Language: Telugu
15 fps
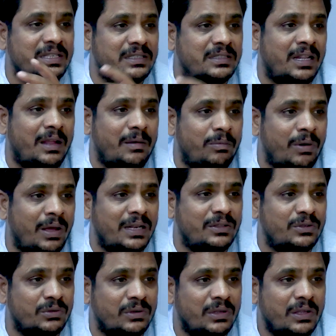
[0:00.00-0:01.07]
తీసేస్తారా
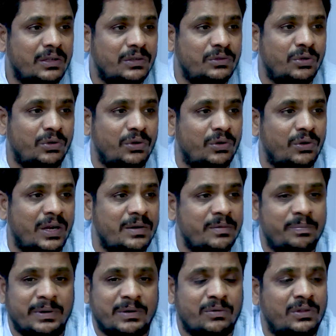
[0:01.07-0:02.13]
భారత్ భారత్ జోడో అని
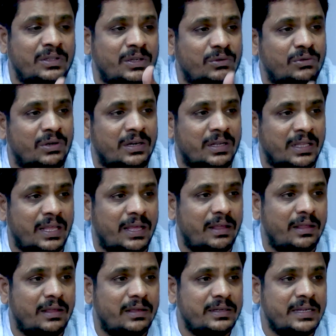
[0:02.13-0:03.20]
పెట్టుకొని తిరుగుతున్నాడు కదా
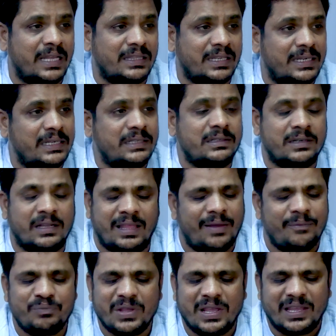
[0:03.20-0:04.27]
యాత్ర చేసింది కదా
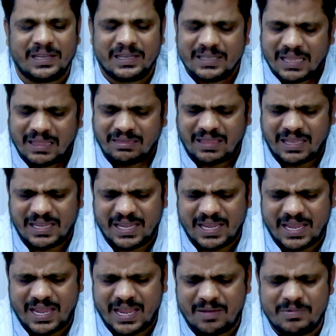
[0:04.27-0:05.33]
ఇదంతా
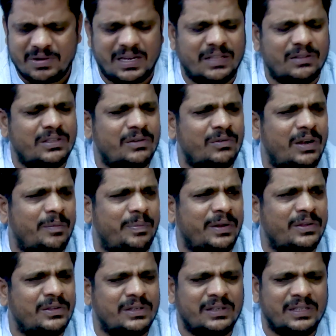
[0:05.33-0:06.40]
ఏమీ లేదు దీనివల్ల
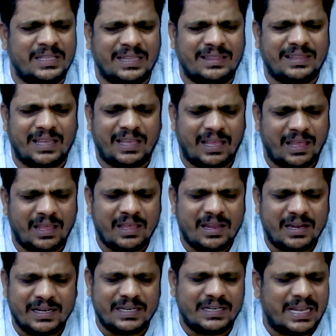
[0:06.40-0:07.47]
ప్రయోజనం ఇదంతా
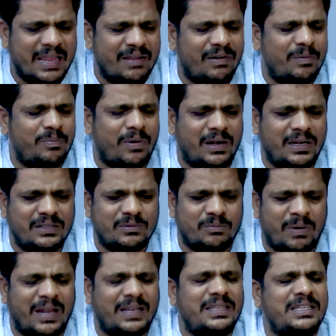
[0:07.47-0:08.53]
ఈ డైవర్ట్ పాలిటిక్స్
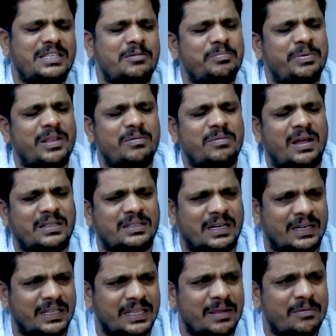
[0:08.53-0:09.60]
భారతదేశం పేరు
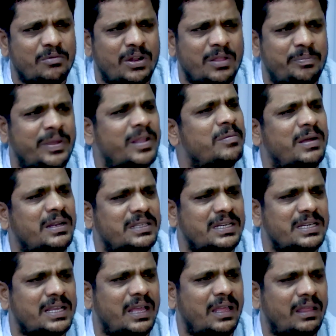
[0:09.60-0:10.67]
మార్చాలంటే ఏమున్నది పేరు
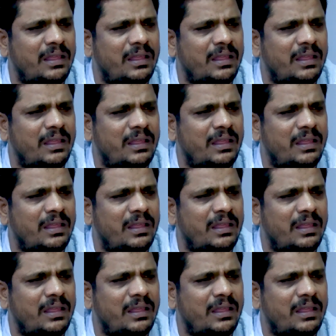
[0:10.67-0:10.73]
మార్చని